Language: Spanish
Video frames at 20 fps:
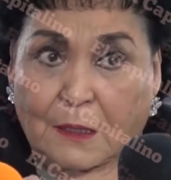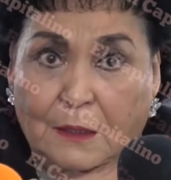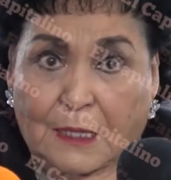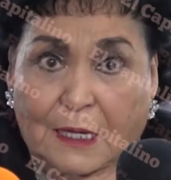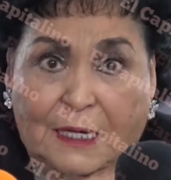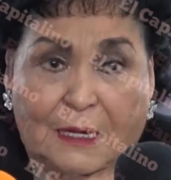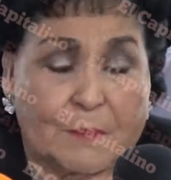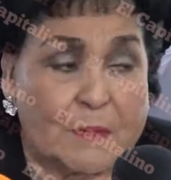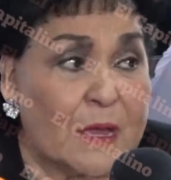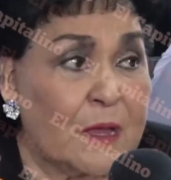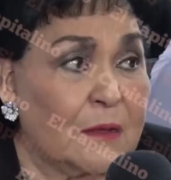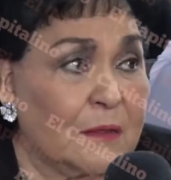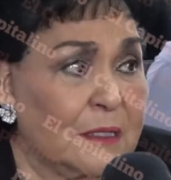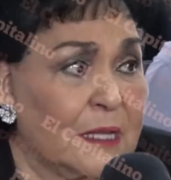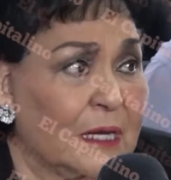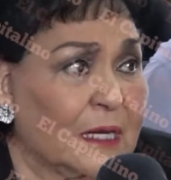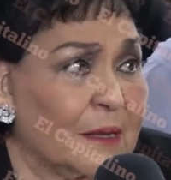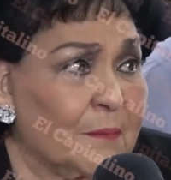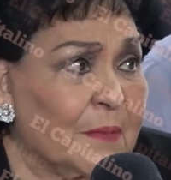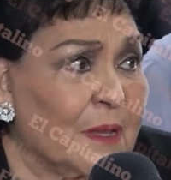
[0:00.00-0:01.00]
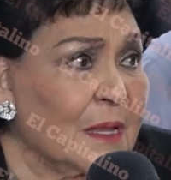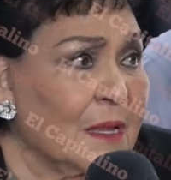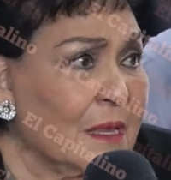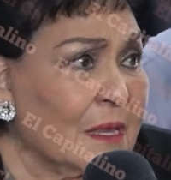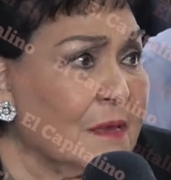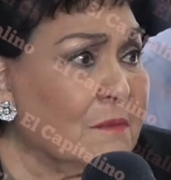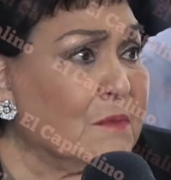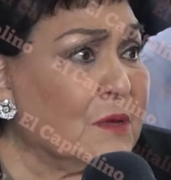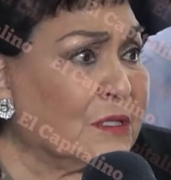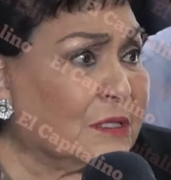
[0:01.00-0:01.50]
de que me, que me
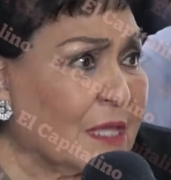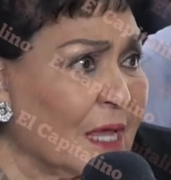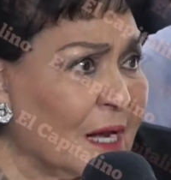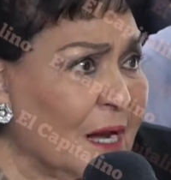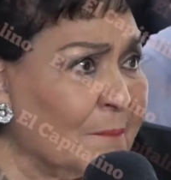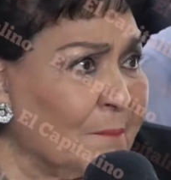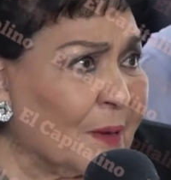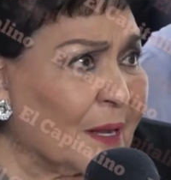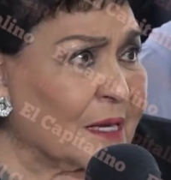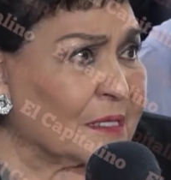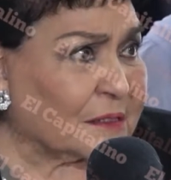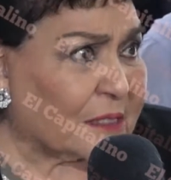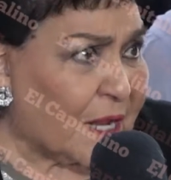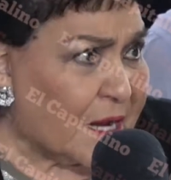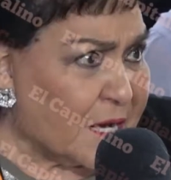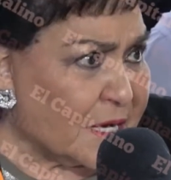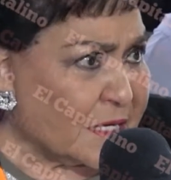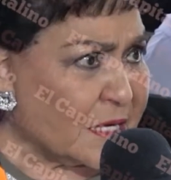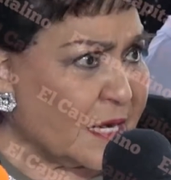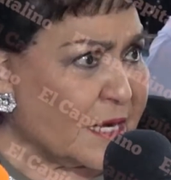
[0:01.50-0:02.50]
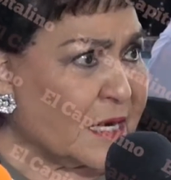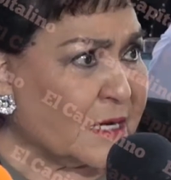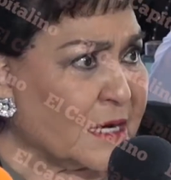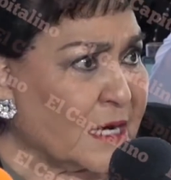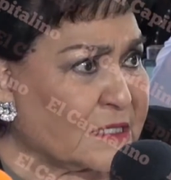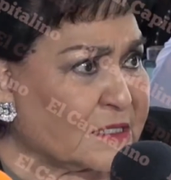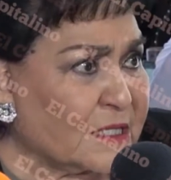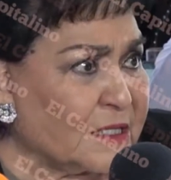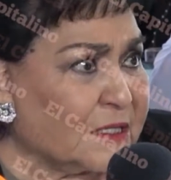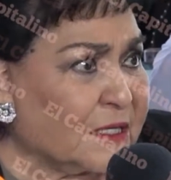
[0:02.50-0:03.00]
invitaran para estar en,
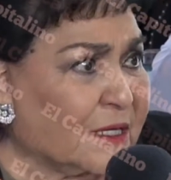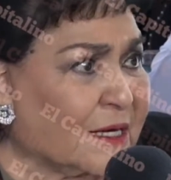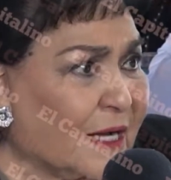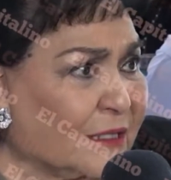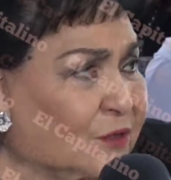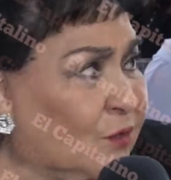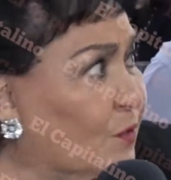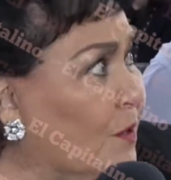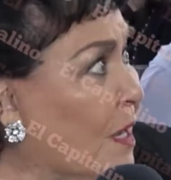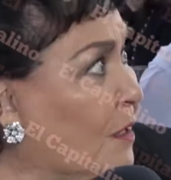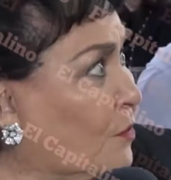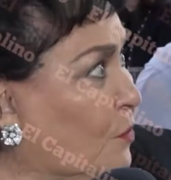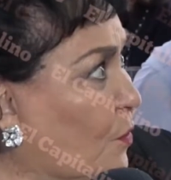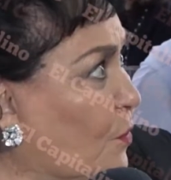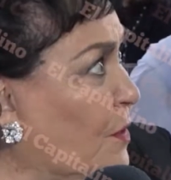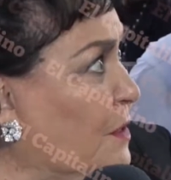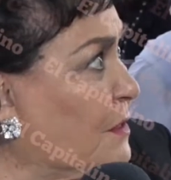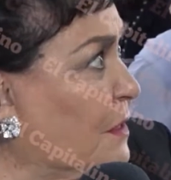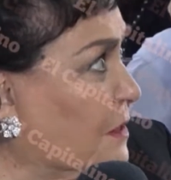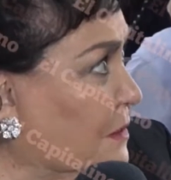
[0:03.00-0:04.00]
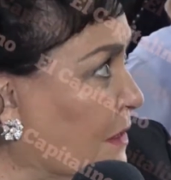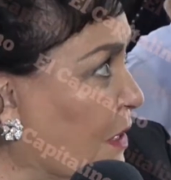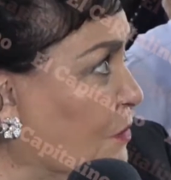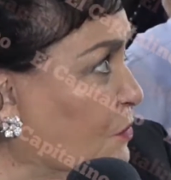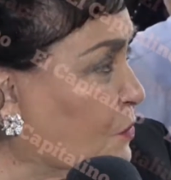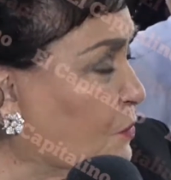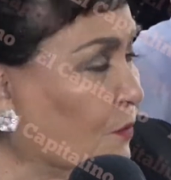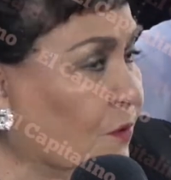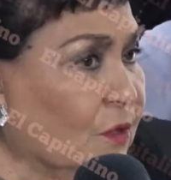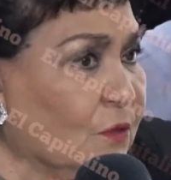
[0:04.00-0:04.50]
el sindicato de actores de
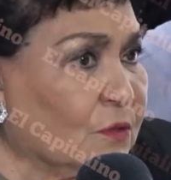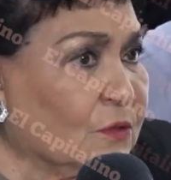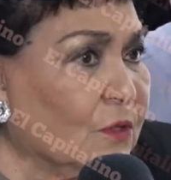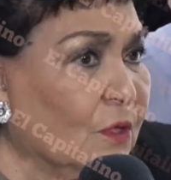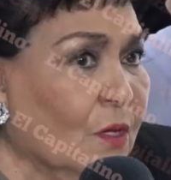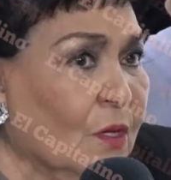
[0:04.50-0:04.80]
Estados Unidos.